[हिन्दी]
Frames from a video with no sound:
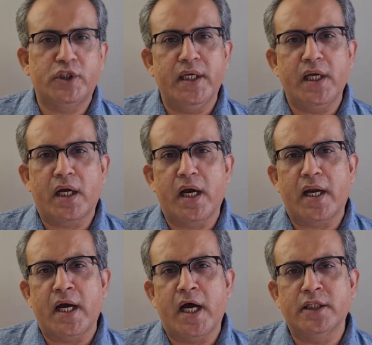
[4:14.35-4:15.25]
से
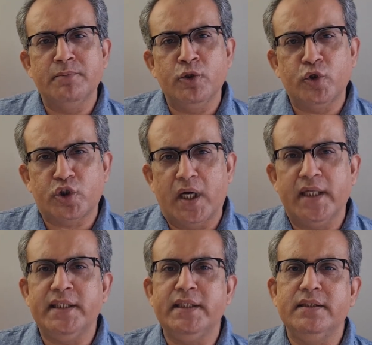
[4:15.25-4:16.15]
नकारा आदमी कोई था
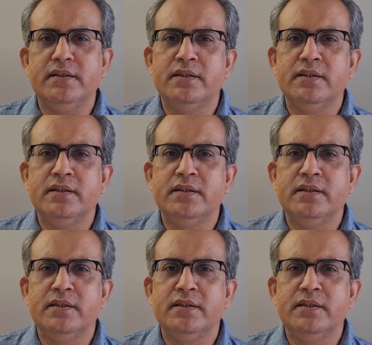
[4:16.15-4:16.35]
ही नहीं